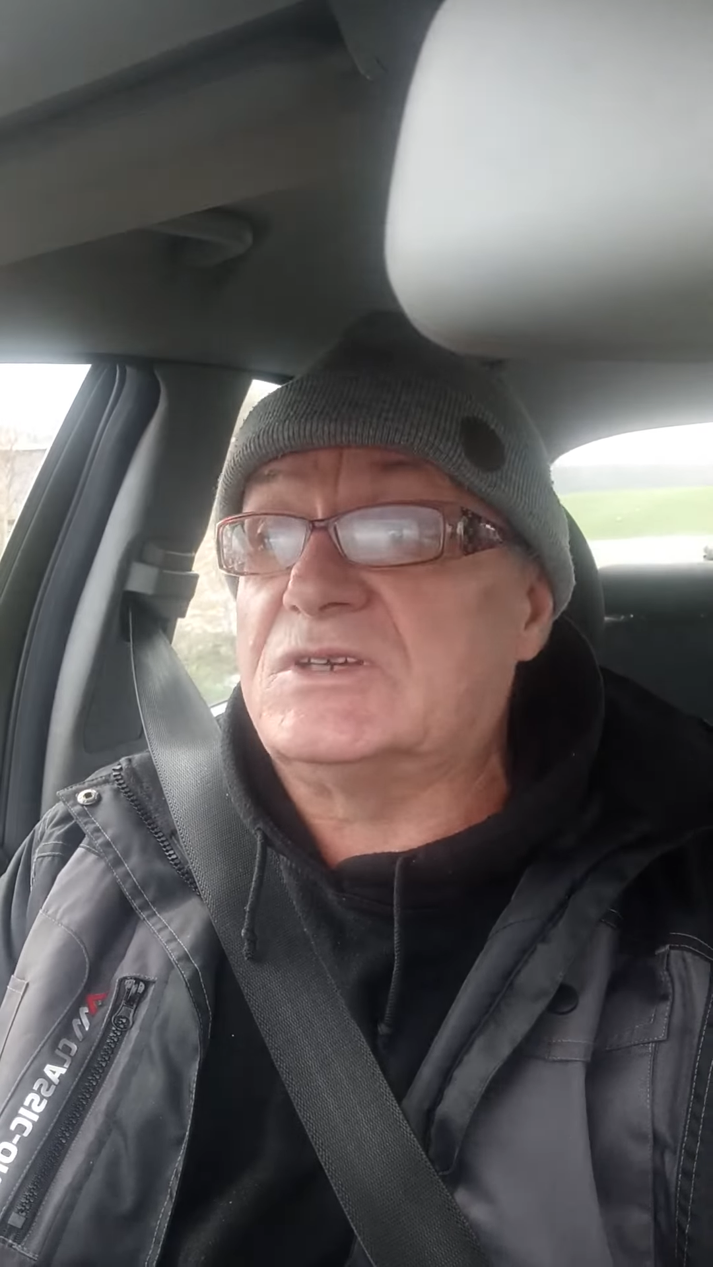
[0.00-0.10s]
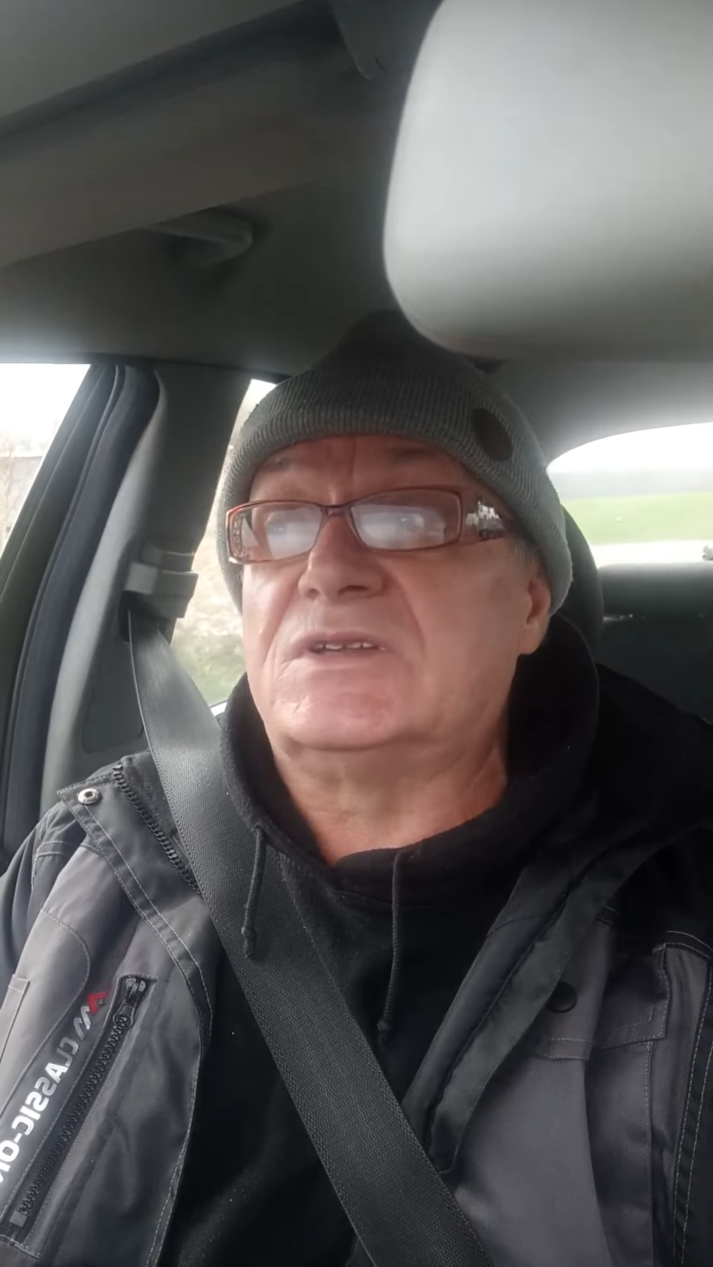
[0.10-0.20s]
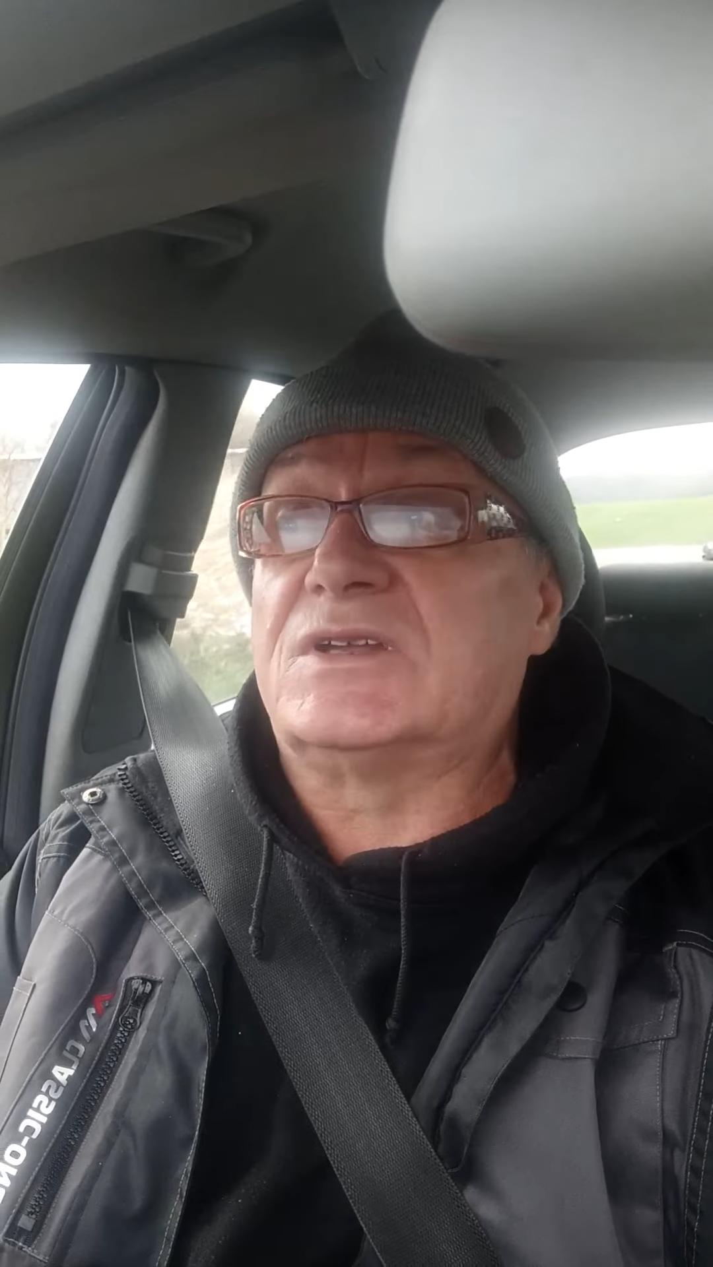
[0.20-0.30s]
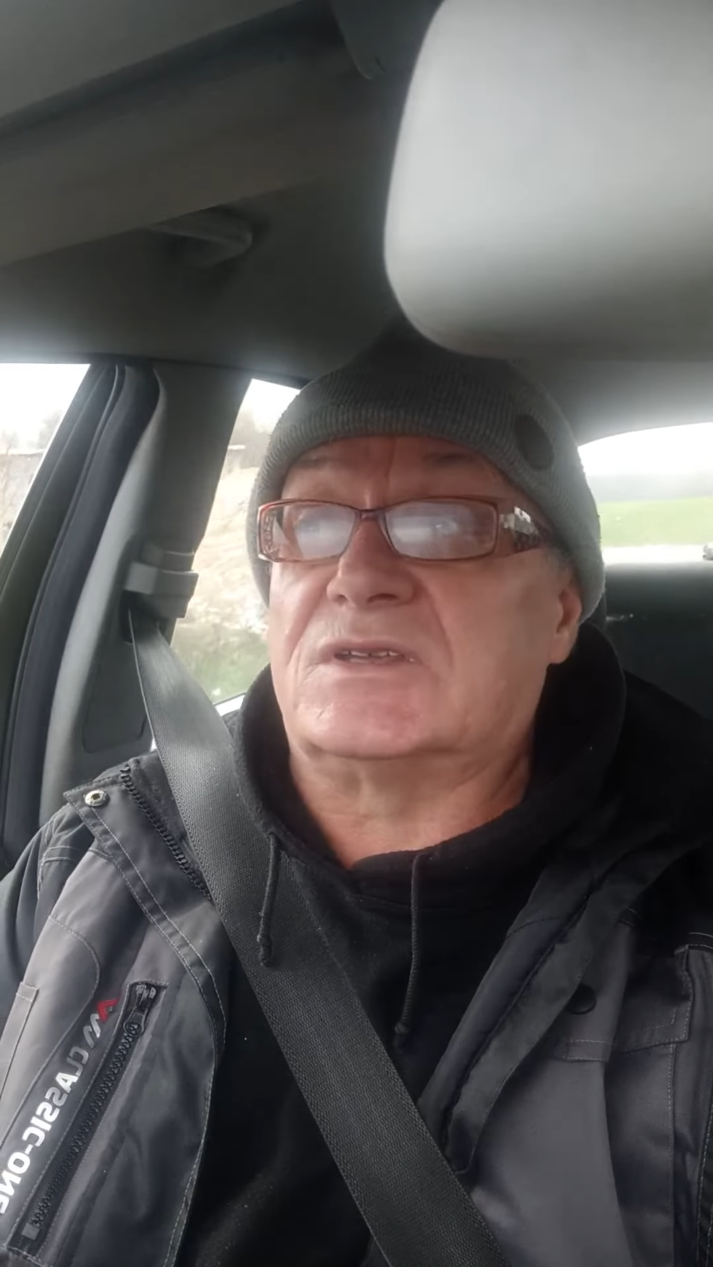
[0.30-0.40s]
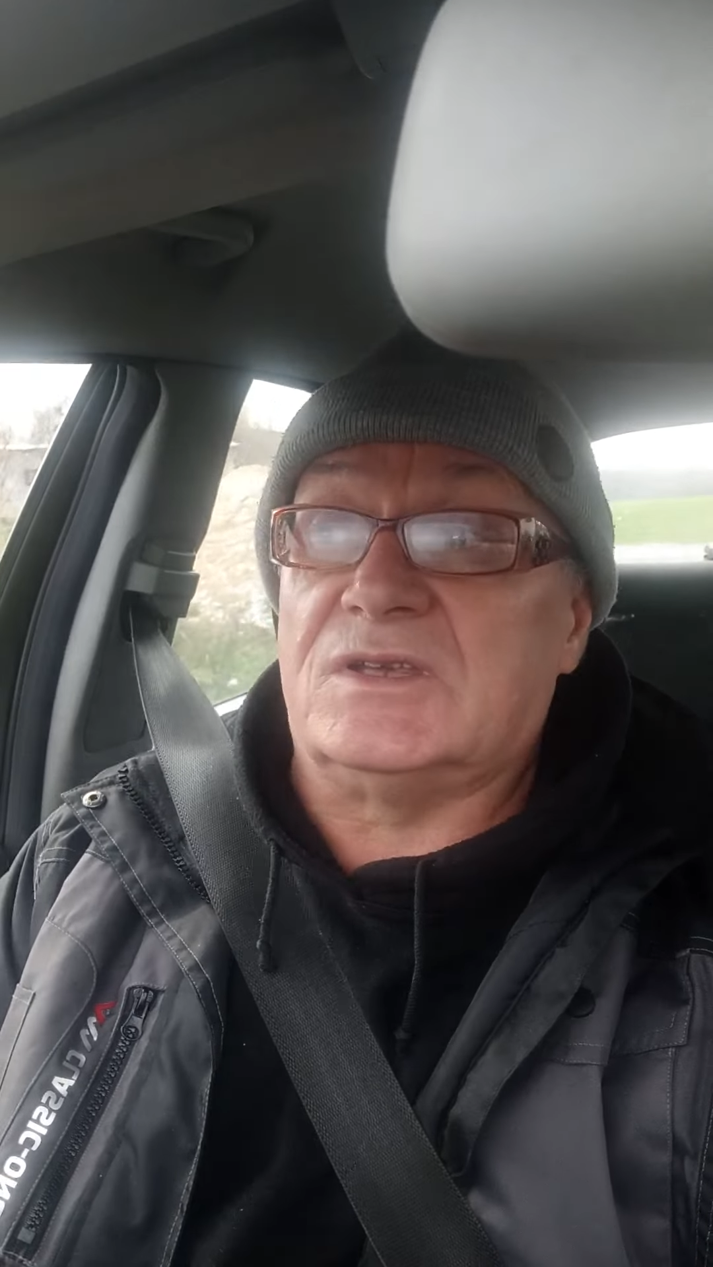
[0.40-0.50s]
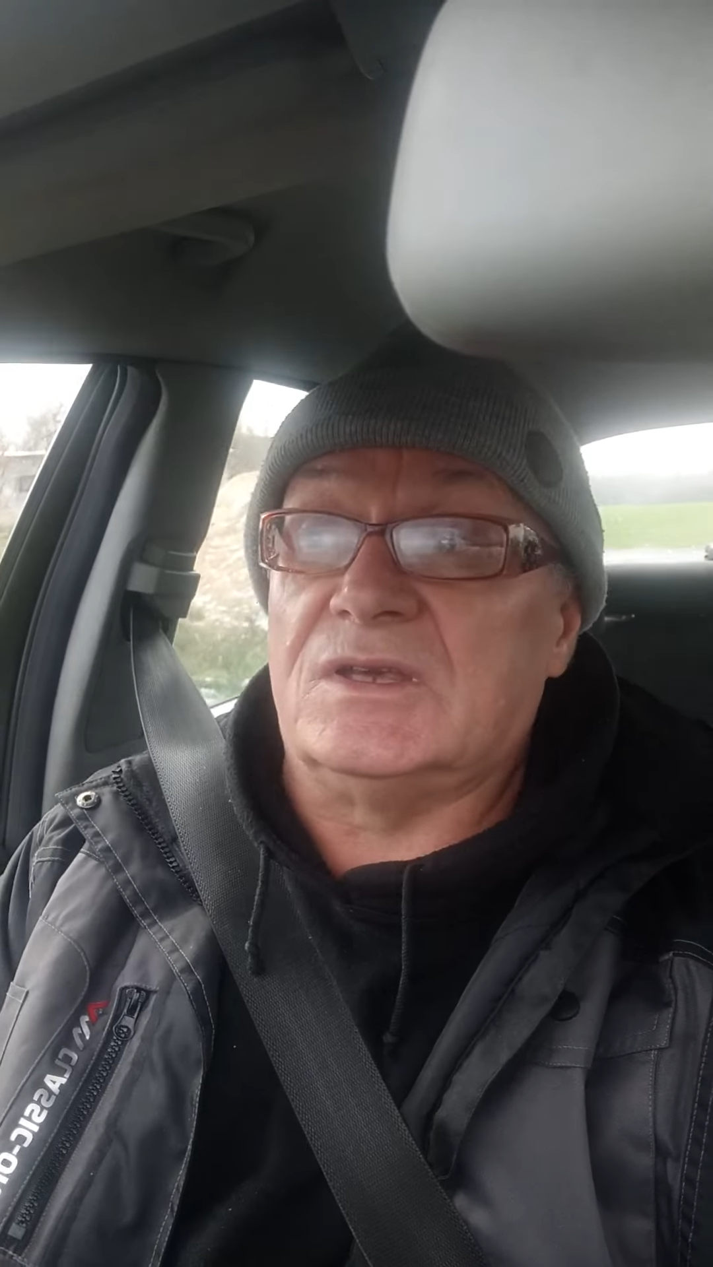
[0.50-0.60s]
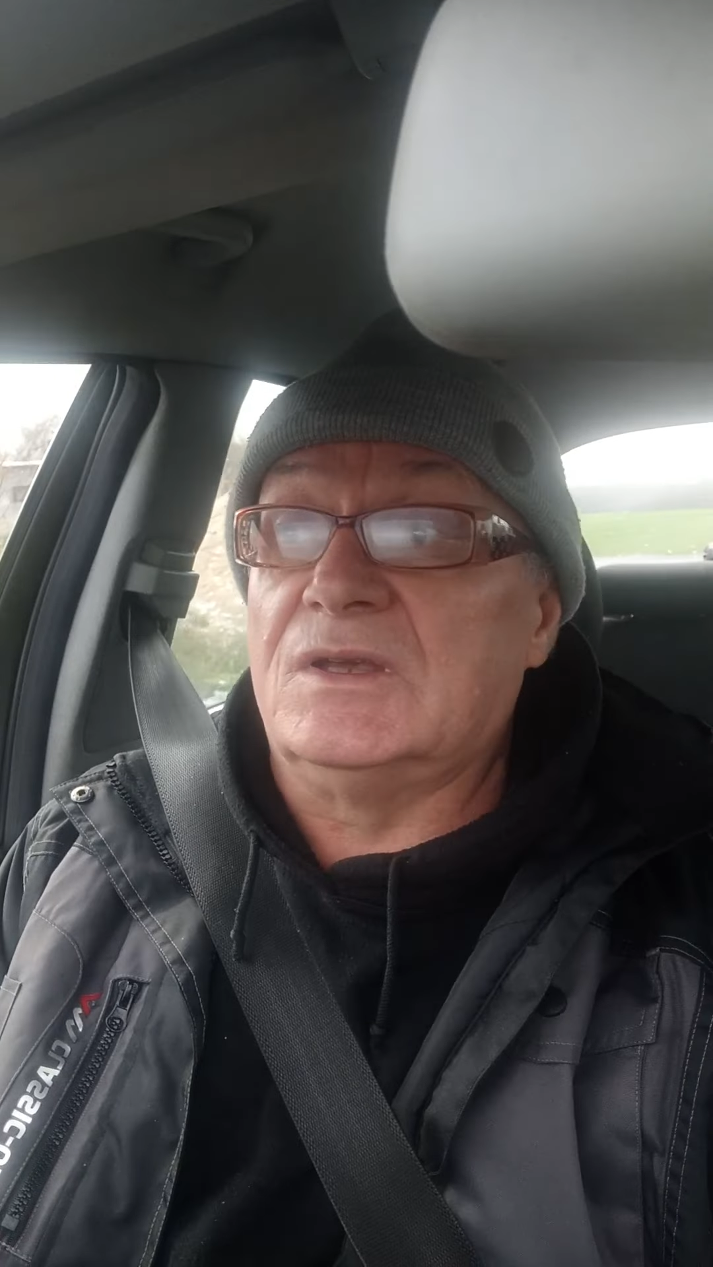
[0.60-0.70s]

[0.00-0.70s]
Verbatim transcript: energii.